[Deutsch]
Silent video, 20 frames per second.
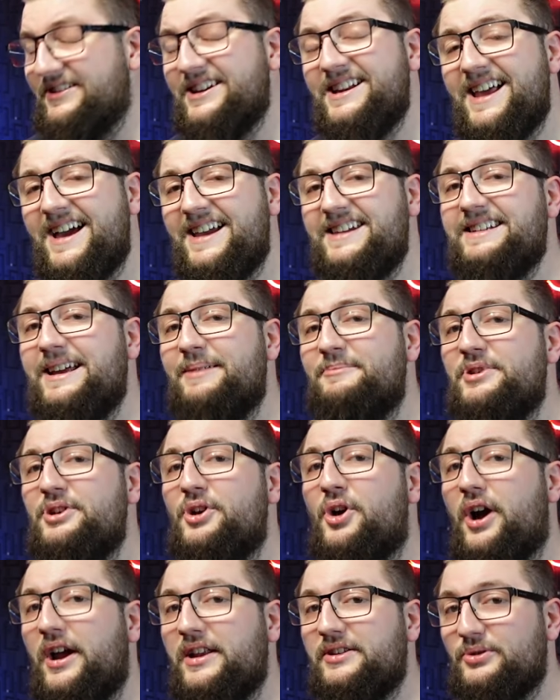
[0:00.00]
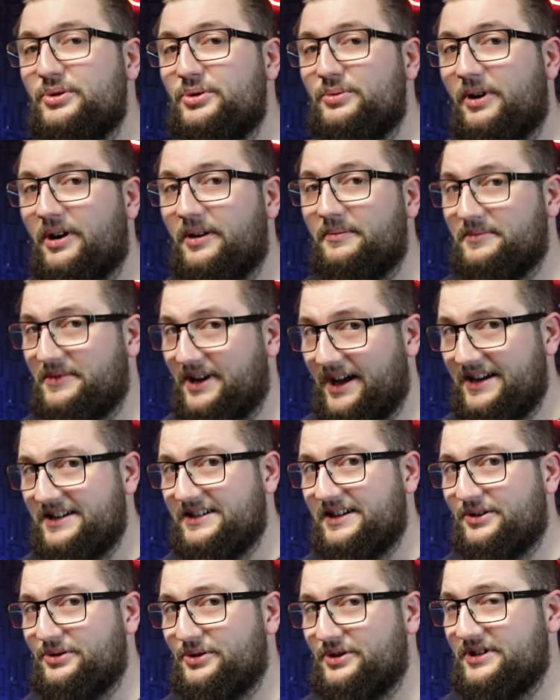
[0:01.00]
Vielleicht haben die noch eins über. Kann
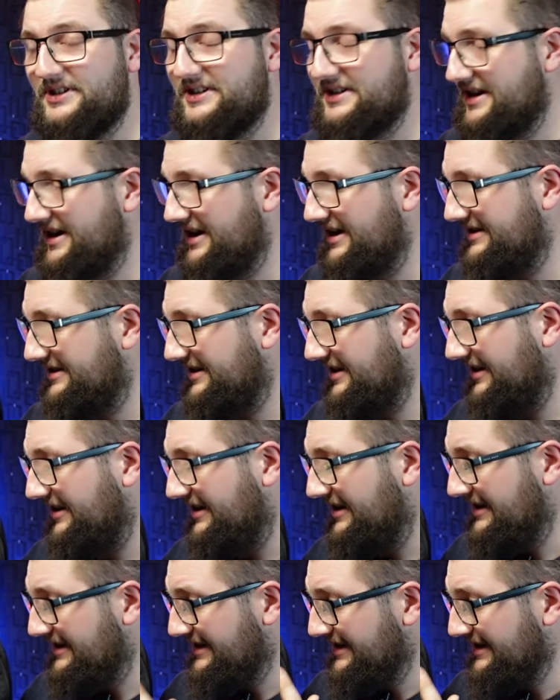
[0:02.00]
ich natürlich nicht garantieren.